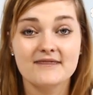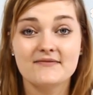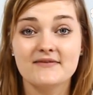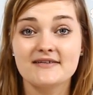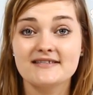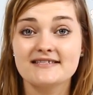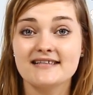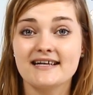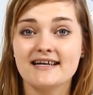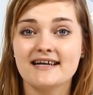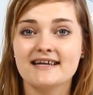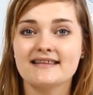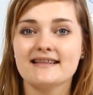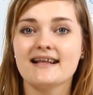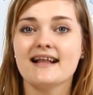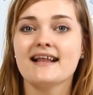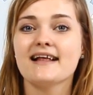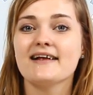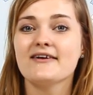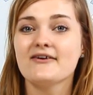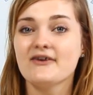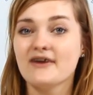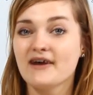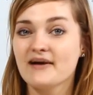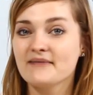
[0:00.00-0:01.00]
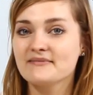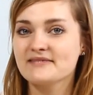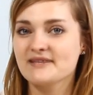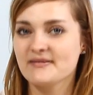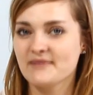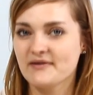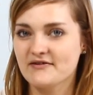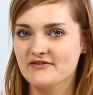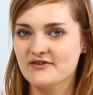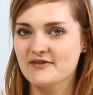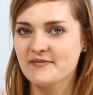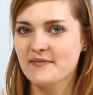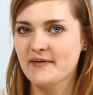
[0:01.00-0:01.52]
Witam Was na kanale
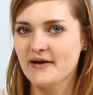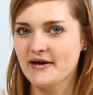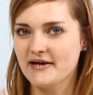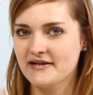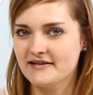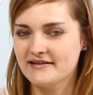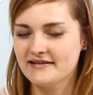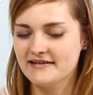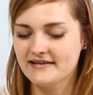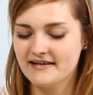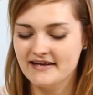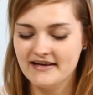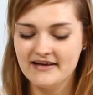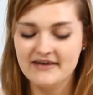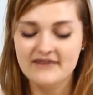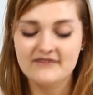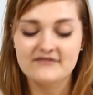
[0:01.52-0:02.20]
Kocham Zabawki.pl.